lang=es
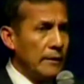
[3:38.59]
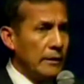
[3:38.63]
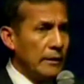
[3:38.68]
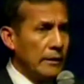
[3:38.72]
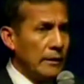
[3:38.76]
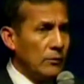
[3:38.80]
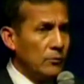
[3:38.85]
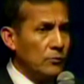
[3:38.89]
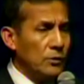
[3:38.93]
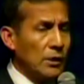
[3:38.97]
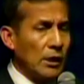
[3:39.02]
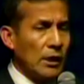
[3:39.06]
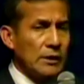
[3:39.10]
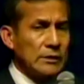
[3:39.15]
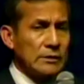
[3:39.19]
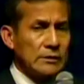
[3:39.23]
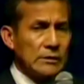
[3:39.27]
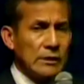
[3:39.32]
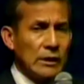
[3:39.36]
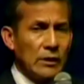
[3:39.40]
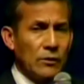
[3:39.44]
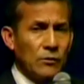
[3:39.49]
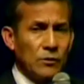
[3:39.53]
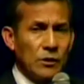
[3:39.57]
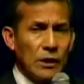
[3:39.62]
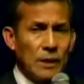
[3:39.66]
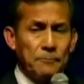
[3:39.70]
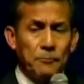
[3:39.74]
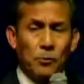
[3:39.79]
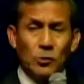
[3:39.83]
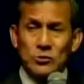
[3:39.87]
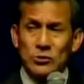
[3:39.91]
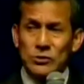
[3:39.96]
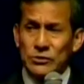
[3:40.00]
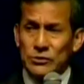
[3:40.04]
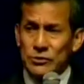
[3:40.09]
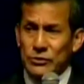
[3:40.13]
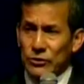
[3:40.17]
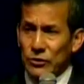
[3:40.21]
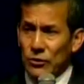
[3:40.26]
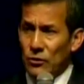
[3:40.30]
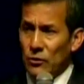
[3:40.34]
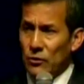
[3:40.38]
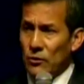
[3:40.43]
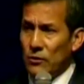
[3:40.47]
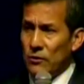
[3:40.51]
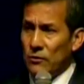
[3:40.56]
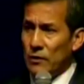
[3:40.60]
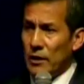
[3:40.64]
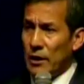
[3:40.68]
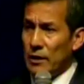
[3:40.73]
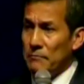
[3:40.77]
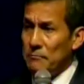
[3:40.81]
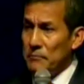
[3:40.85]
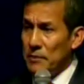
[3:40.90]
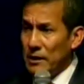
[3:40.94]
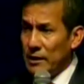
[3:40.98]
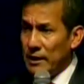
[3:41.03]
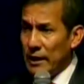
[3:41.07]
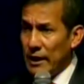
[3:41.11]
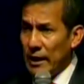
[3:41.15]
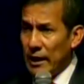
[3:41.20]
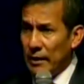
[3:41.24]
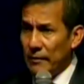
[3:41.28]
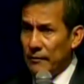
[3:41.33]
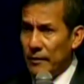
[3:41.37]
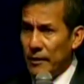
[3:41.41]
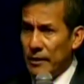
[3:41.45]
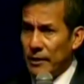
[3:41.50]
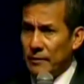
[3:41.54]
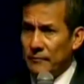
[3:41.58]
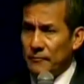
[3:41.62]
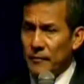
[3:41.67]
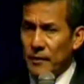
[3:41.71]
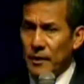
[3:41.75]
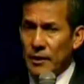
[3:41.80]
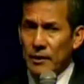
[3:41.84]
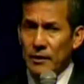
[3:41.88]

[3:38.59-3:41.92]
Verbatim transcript: en una, una posición envidiable